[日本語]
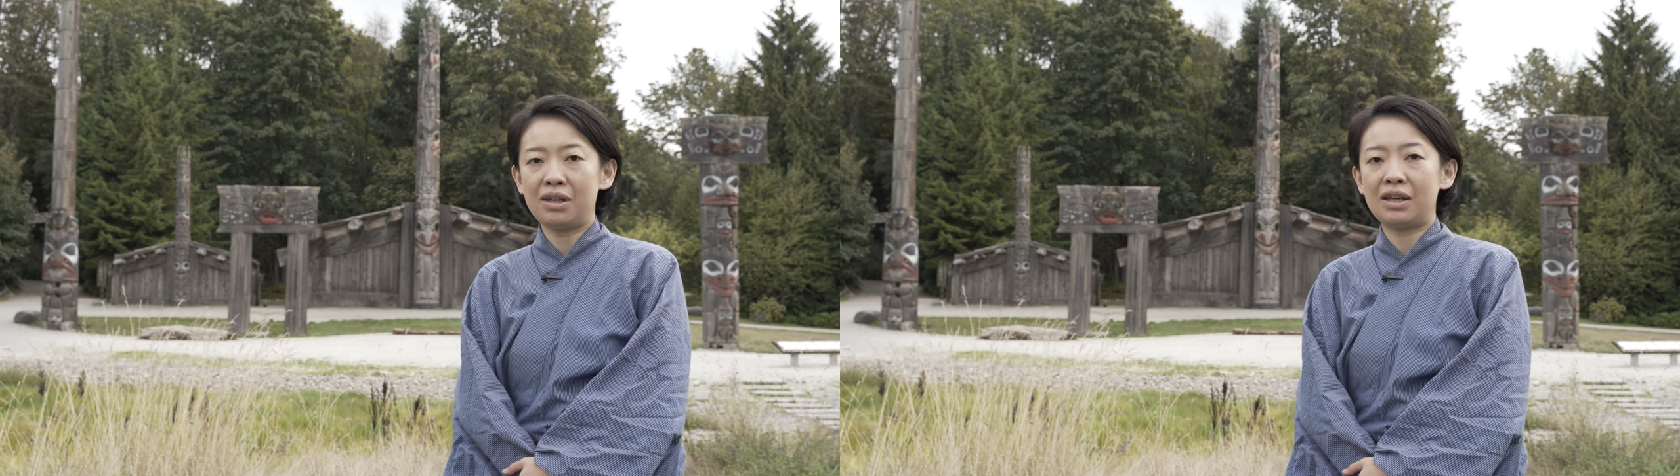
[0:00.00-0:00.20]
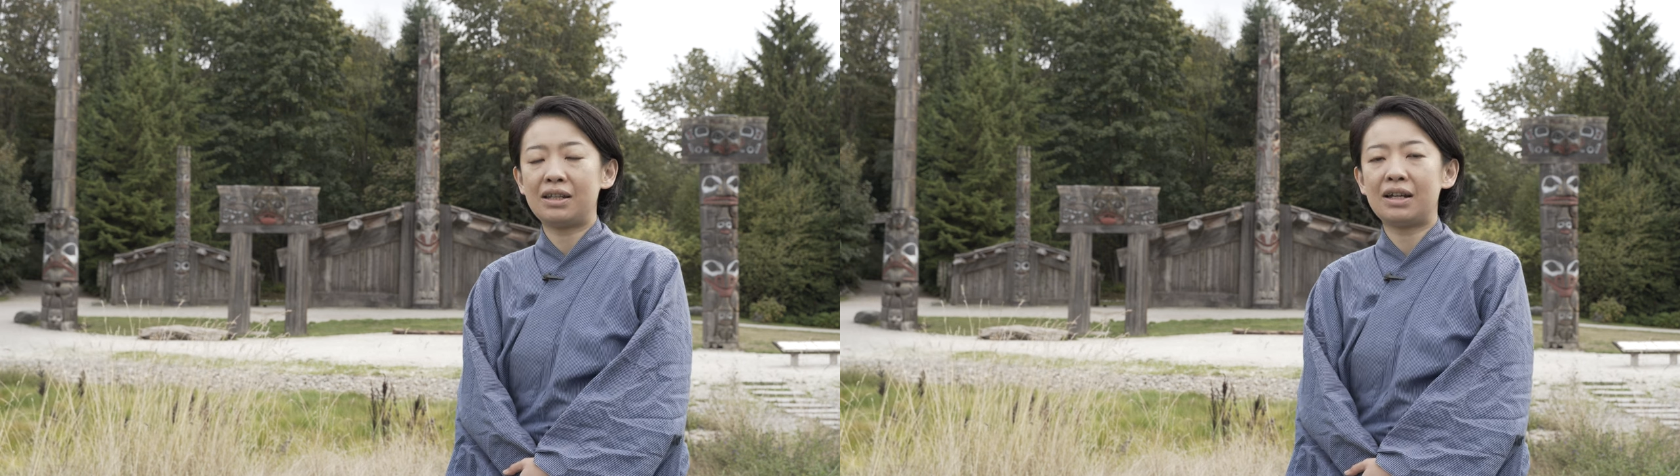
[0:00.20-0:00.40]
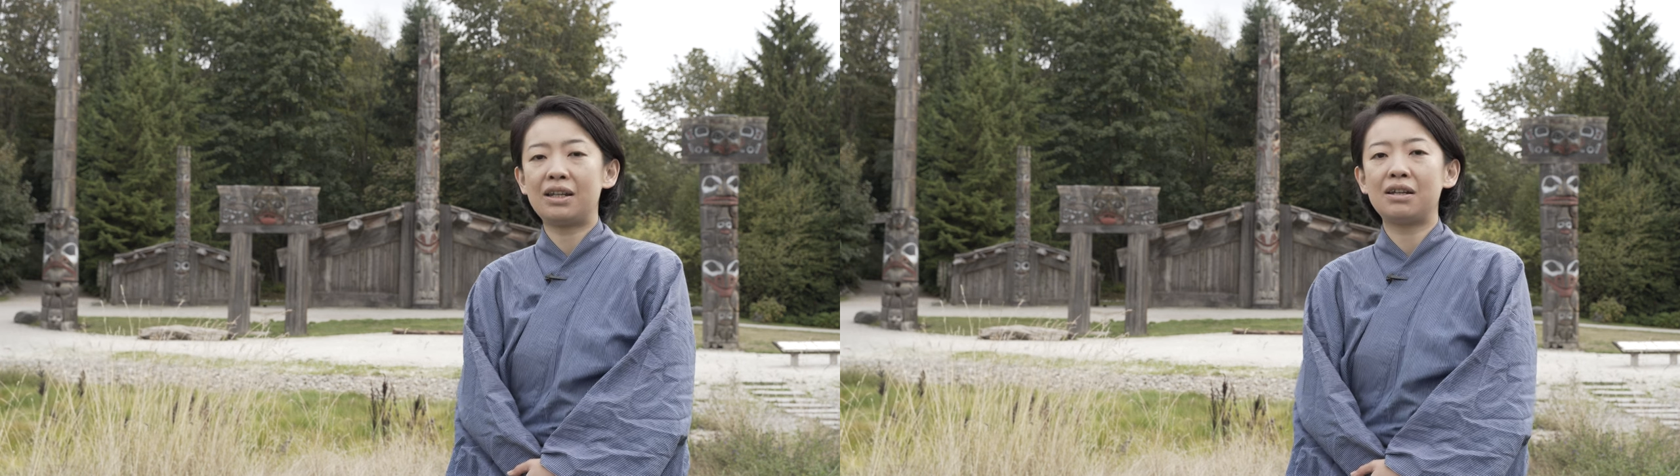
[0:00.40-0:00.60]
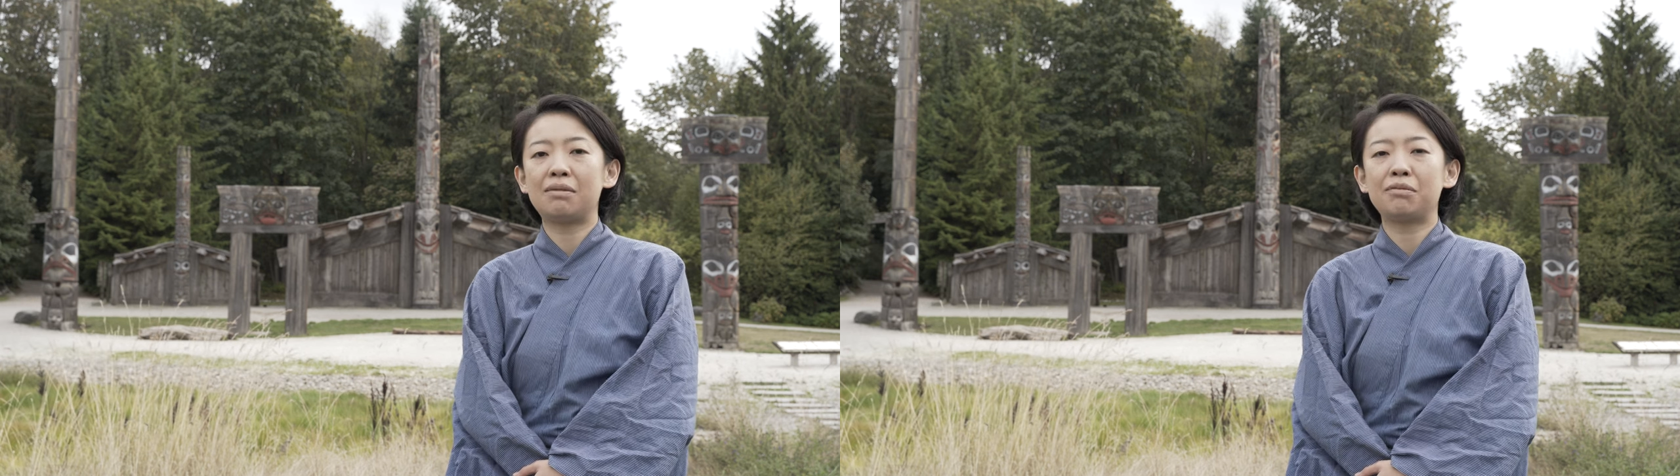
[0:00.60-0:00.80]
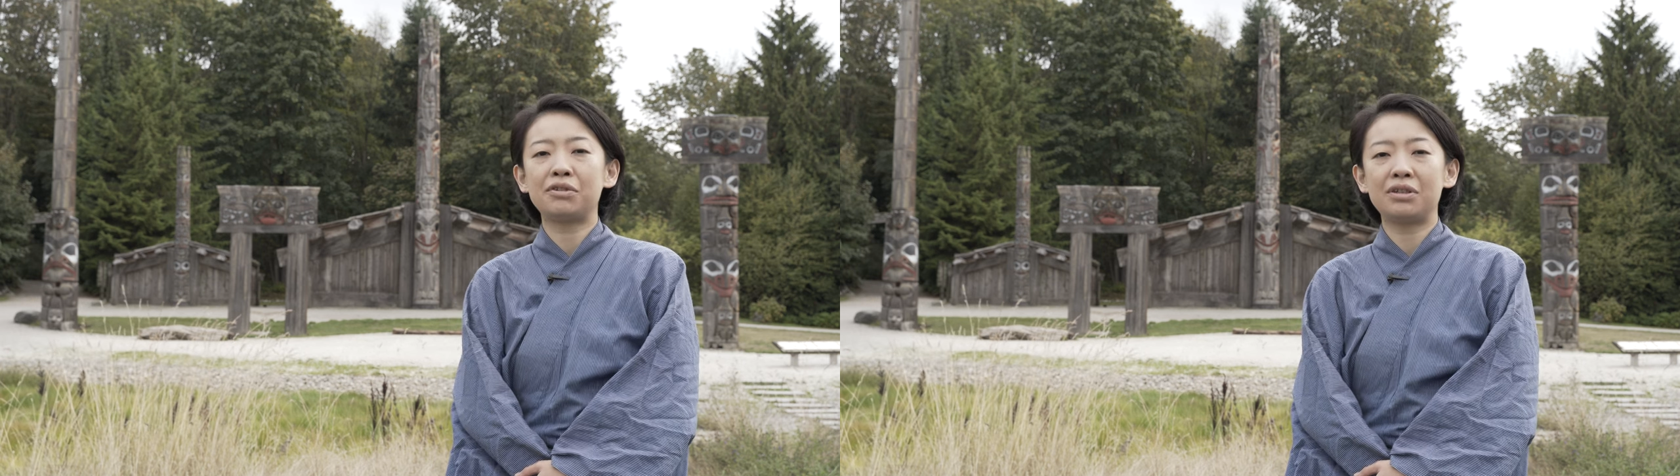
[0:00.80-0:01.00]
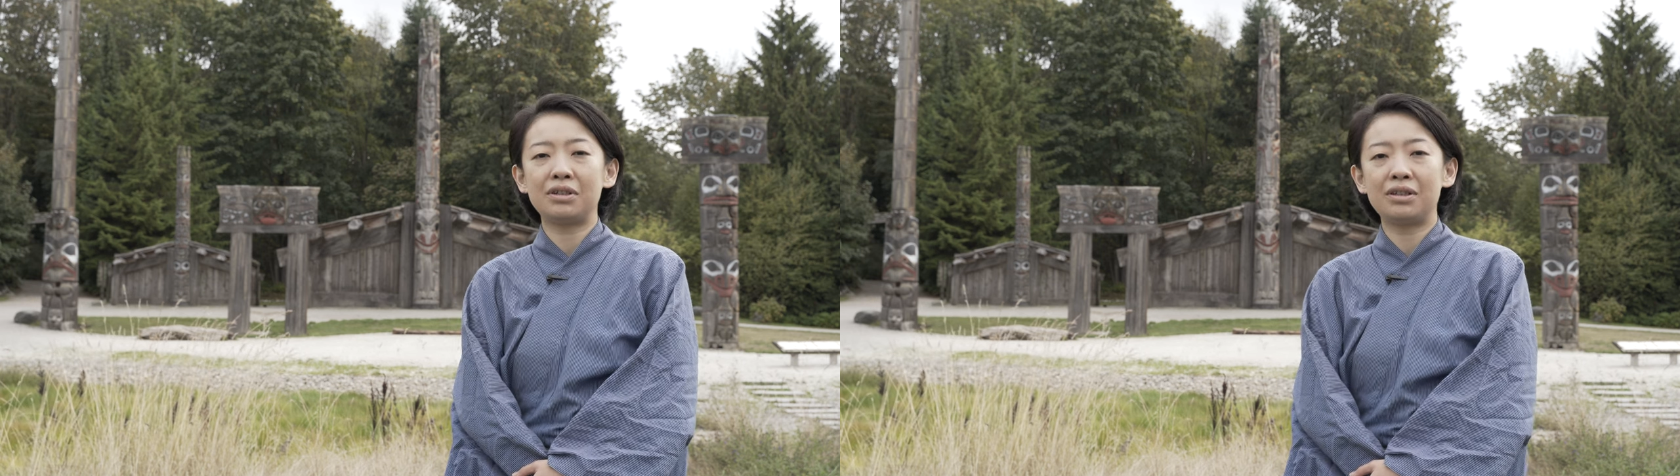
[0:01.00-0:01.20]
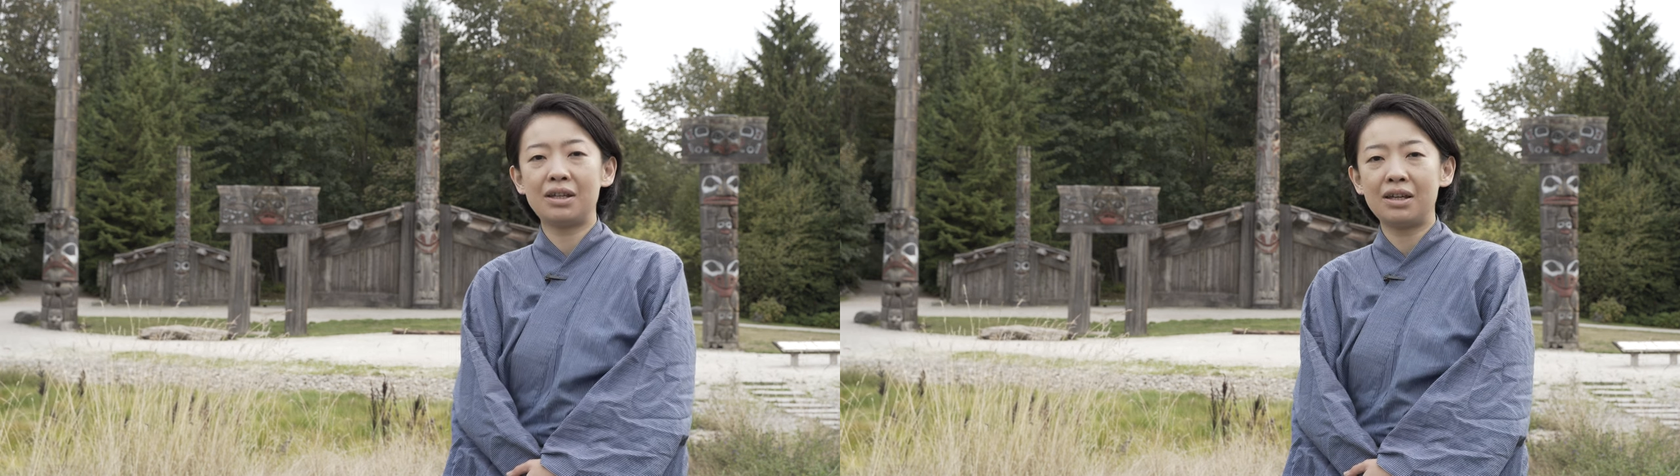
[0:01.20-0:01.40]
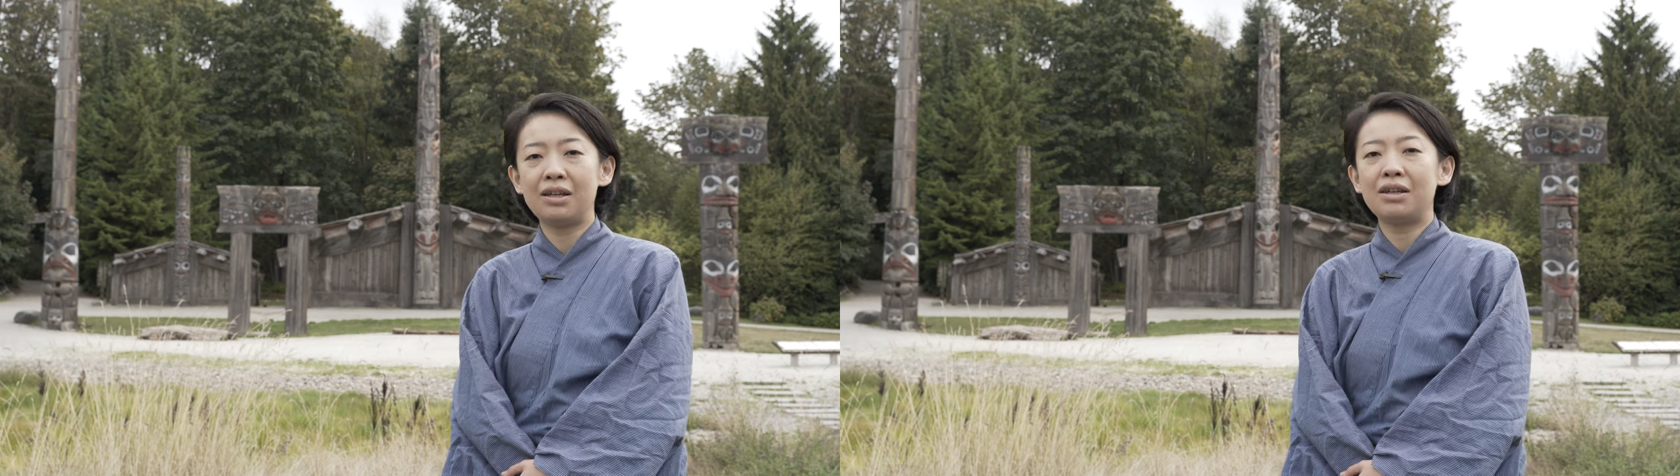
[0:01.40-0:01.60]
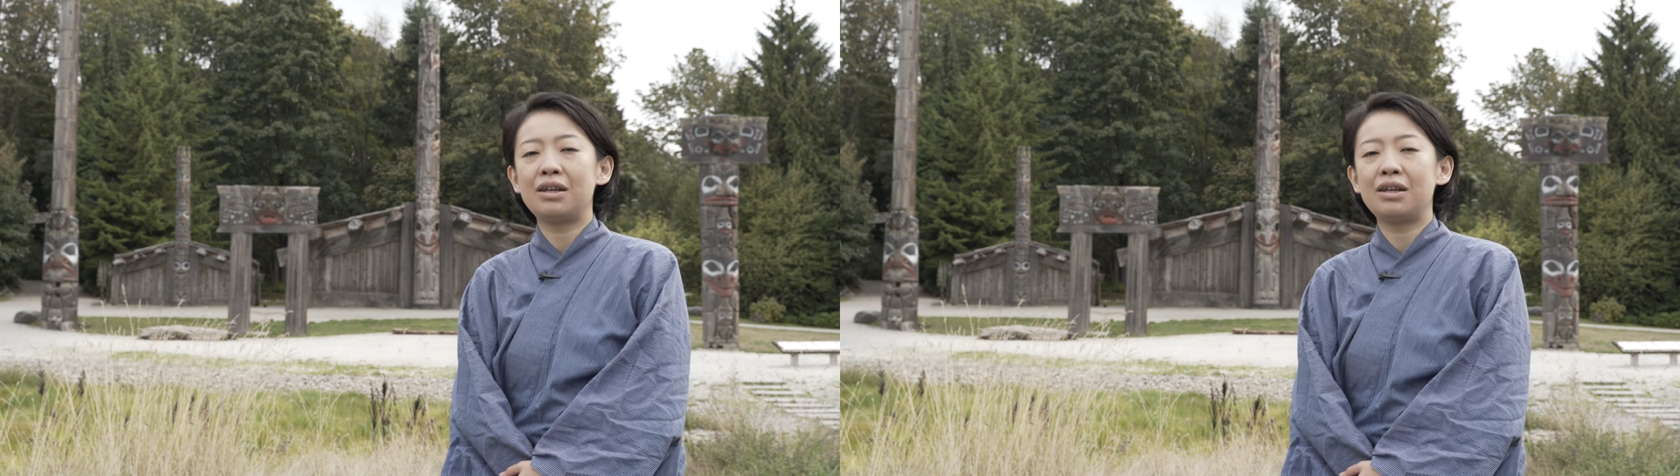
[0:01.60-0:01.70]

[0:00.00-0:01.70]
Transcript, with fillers: えー、成平も死んで、